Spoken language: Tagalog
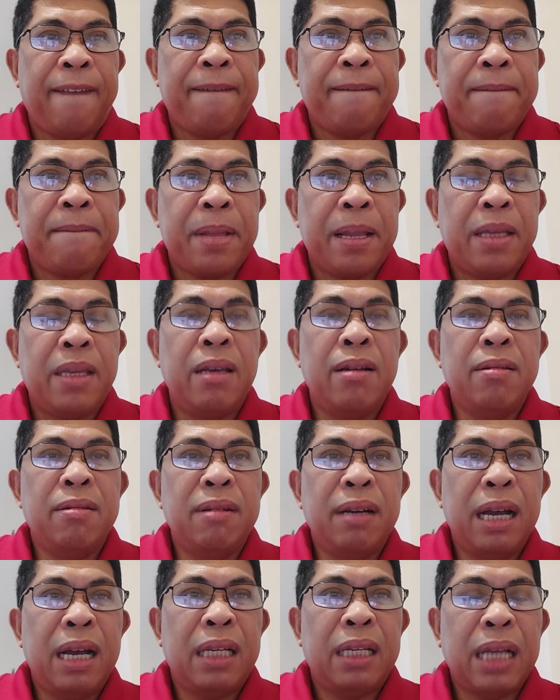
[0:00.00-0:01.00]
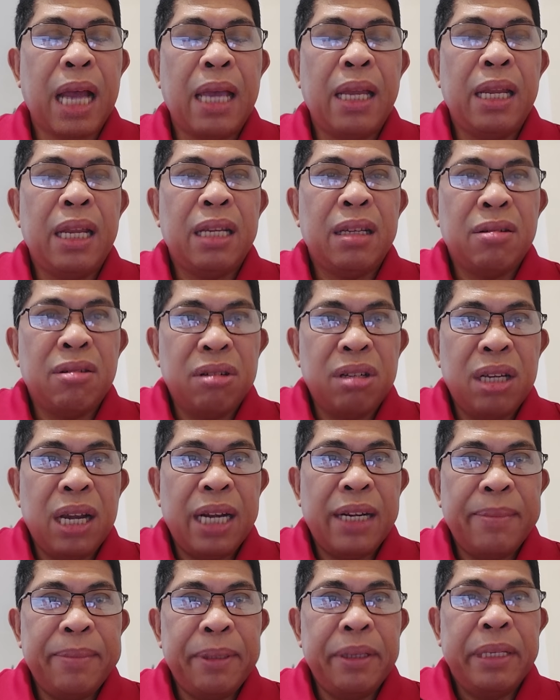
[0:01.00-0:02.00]
Yung uh, Chinese Coast
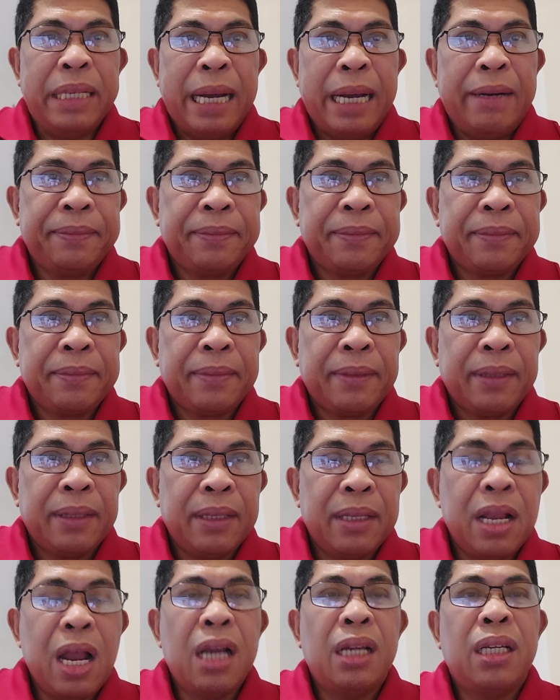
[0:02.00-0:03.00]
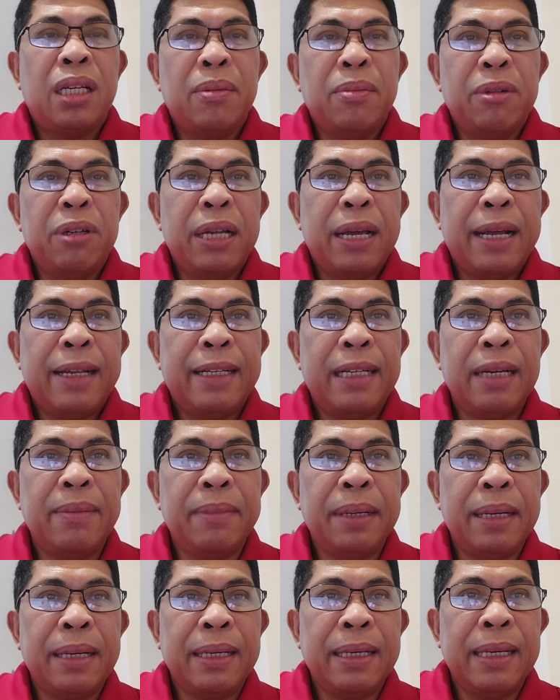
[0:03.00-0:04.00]
Guard po daw nagsimula na
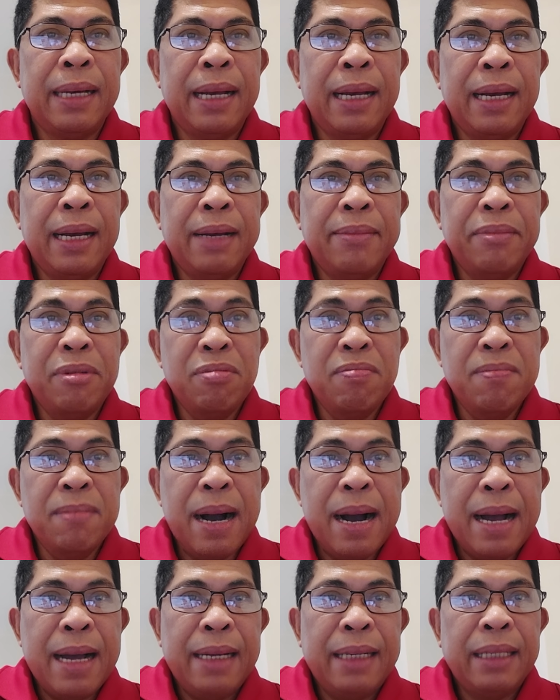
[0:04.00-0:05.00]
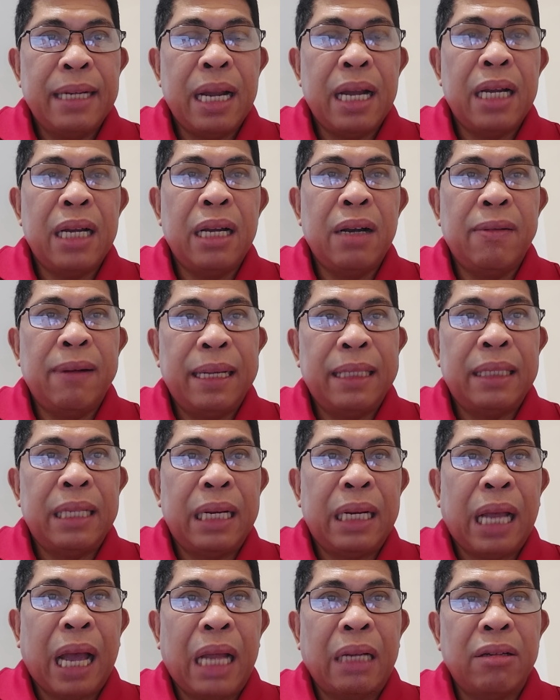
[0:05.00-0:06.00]
magbomba uh, ng water
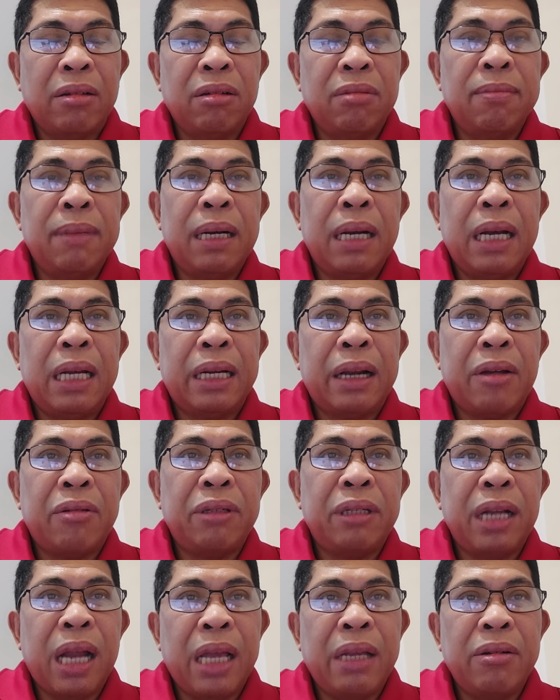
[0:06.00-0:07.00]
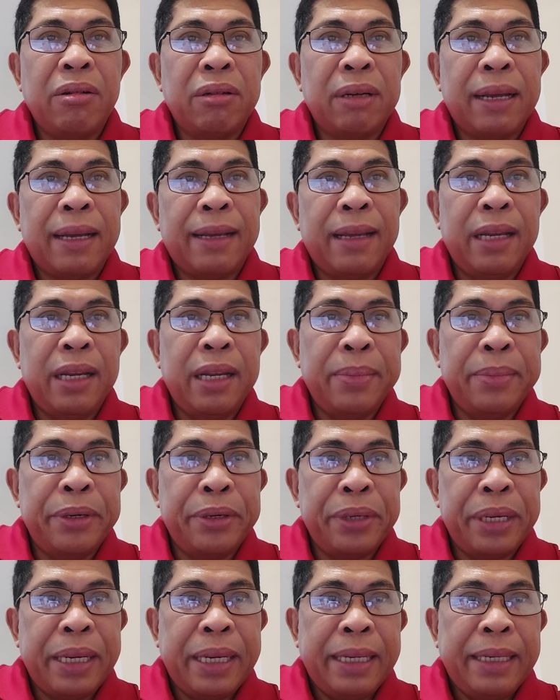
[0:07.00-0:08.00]
cannon mga around 9 o'clock in the
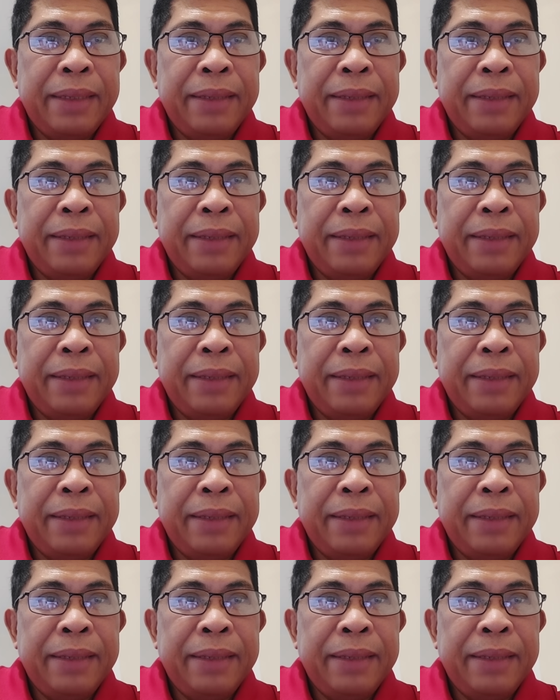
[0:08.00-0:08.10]
morning.